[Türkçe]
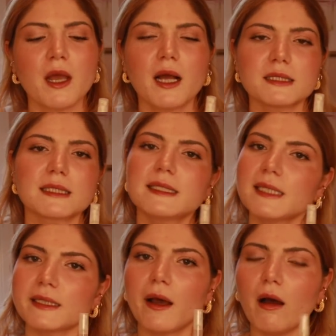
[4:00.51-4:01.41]
Ancak
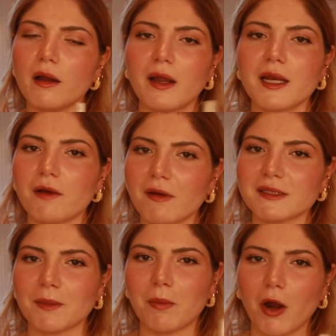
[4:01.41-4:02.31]
yine de hala
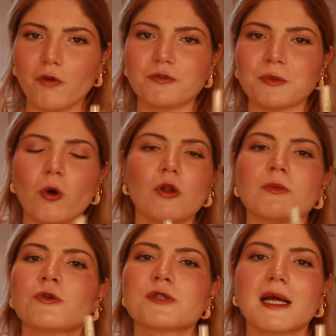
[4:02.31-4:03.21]
lavanta parfümü
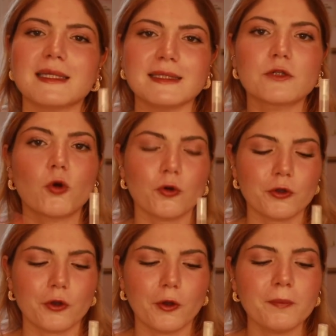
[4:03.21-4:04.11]
olma özelliğini
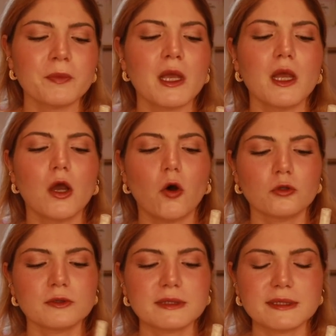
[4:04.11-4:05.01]
koruyor.
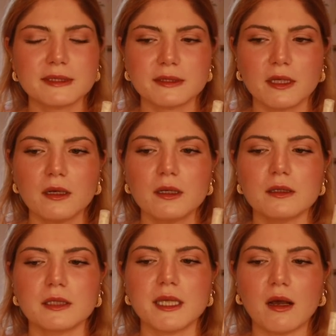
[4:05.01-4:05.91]
Onun dışında
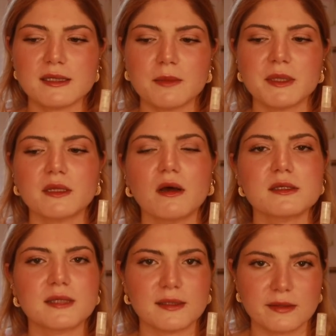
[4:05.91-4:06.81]
Yasemin daha
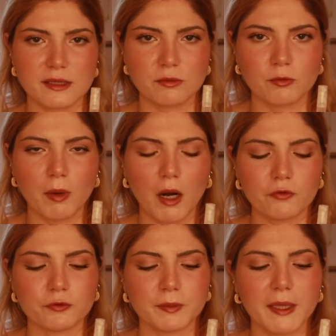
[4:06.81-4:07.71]
sessiz bu
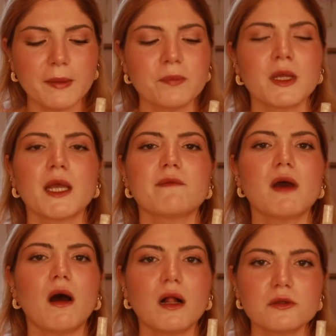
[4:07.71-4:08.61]
parfümde. Ve
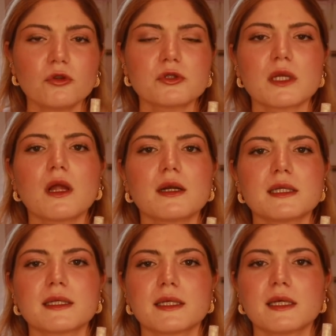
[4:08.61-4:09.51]
alt
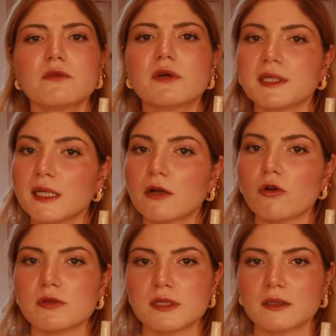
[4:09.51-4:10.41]
notalardaki vanilya
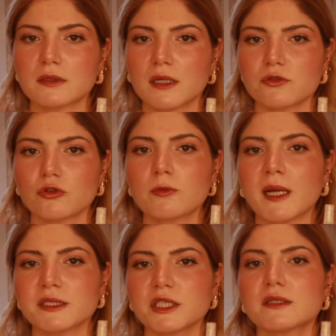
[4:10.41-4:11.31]
konsantrasyonu
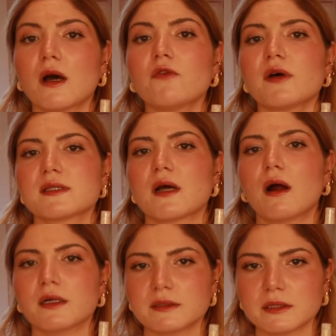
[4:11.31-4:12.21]
bence daha fazla
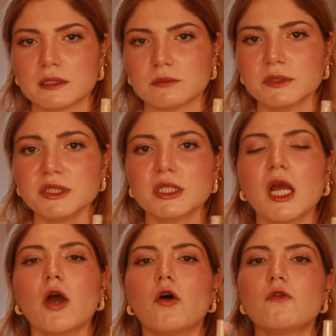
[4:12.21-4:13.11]
arttırılmış.
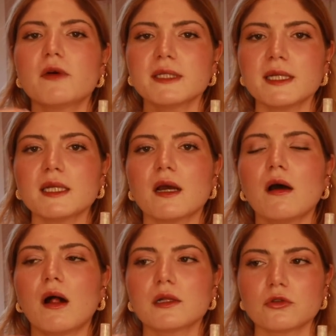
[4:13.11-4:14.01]
O
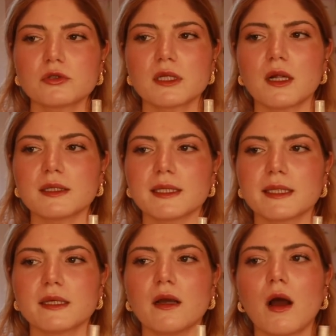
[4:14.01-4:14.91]
vanilya alt
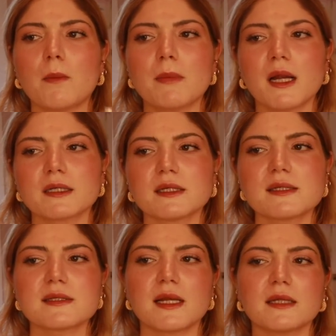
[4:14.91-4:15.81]
notalardaki
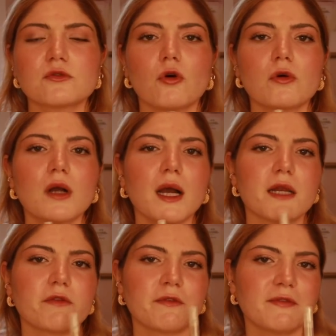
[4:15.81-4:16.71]
ambergrisle,
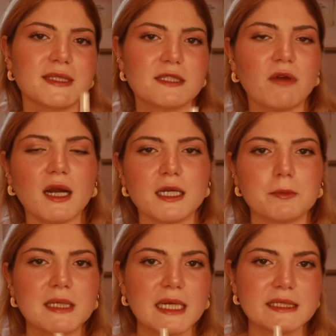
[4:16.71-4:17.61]
tonkayla ve
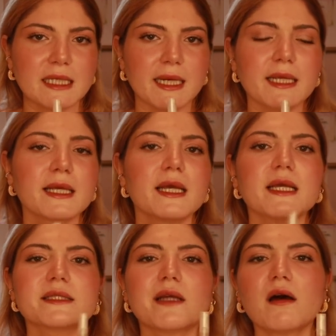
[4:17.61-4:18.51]
vetiverle birleşerek
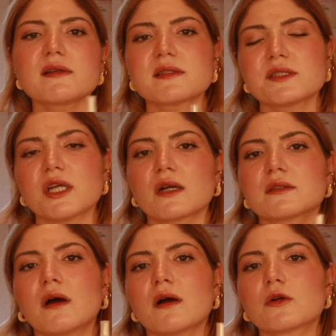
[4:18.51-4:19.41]
daha sıcak,
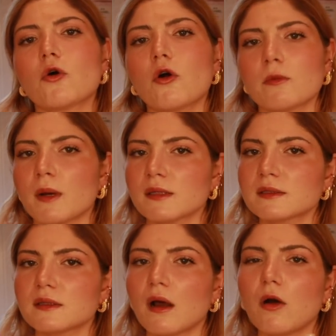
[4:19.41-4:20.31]
daha gormand,
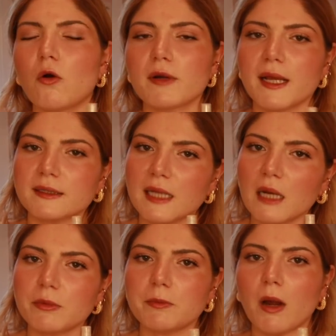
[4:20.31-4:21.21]
daha
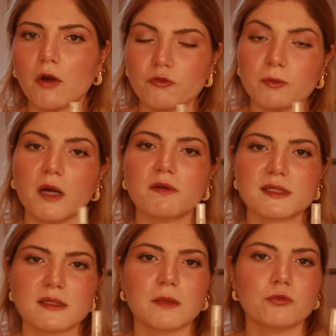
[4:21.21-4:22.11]
oryantal bir parfüm
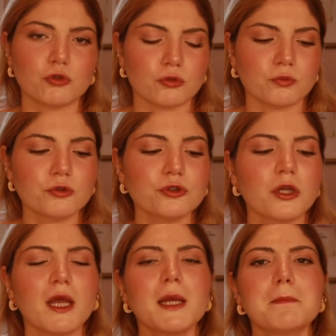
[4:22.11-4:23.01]
havasına bürünmüş.
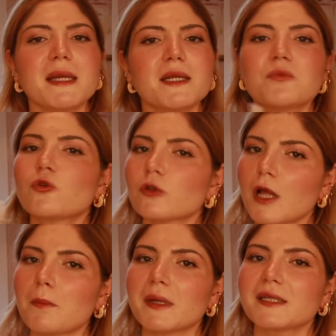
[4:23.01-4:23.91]
Benim
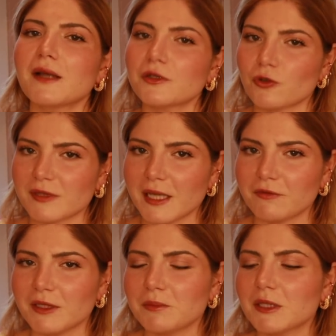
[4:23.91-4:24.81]
kullanmayı daha çok
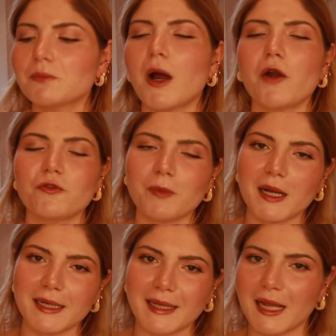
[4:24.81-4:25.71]
sevdiğim bir parfüm
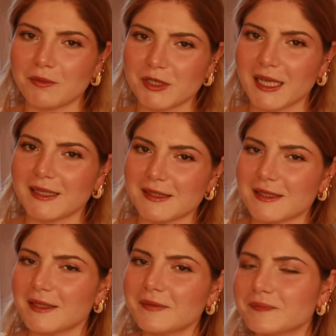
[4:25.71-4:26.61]
haline gelmiş
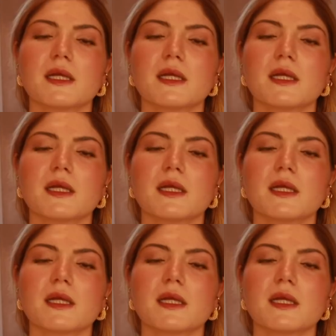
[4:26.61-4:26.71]
kendisi.